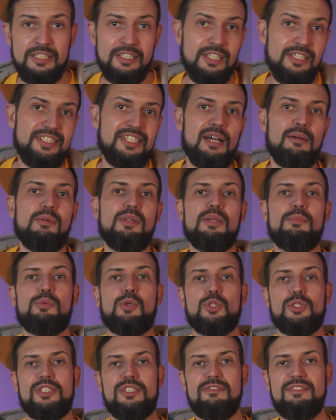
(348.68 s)
Нельзя было
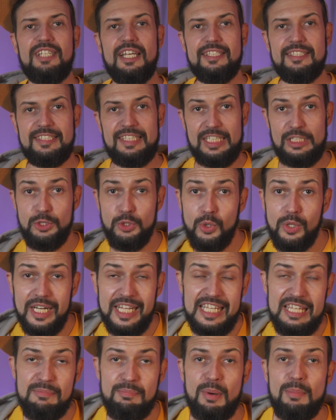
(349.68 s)
просто взять стажера
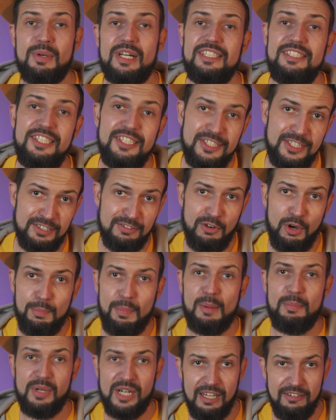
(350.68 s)
и попросить его
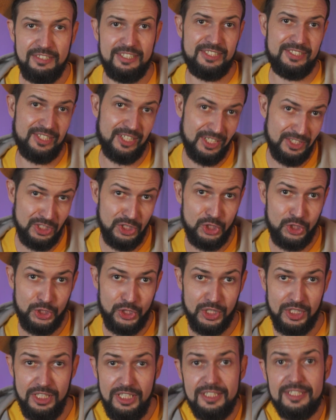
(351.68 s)
поправить
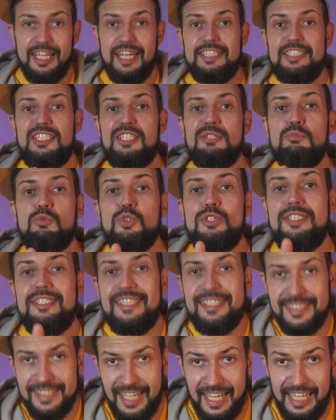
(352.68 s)
странички и дать ему
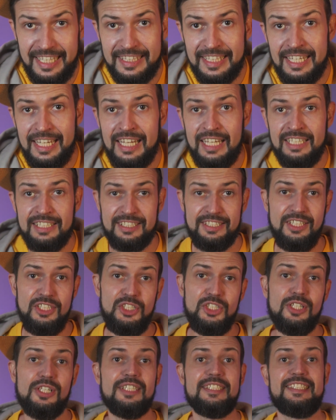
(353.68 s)
индизайн.
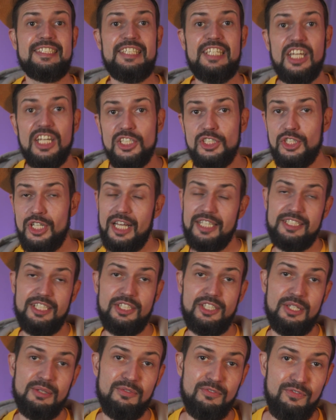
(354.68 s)
Сначала скетч, а
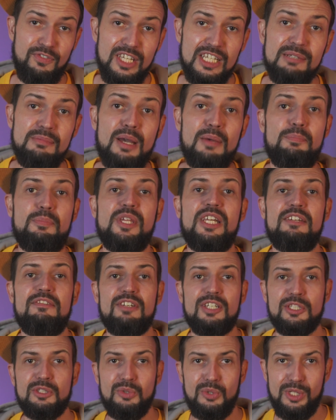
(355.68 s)
затем фигма
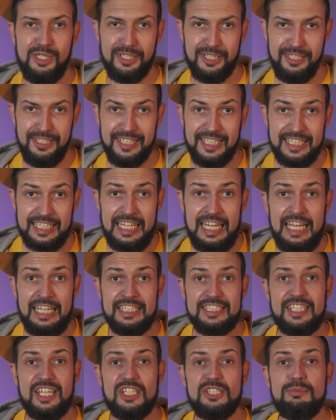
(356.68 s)
перевернули рынок.
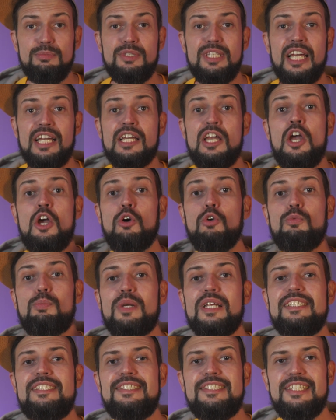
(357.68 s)
Скажем так,
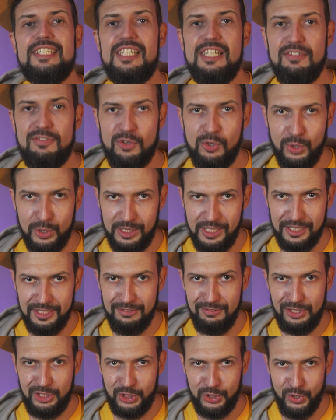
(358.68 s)
упростили вход для
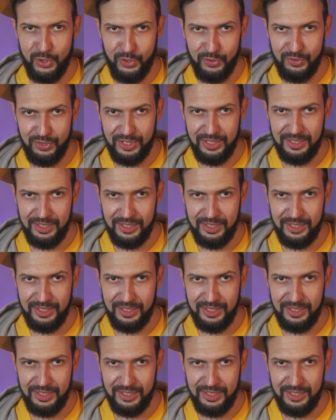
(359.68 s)
новичков.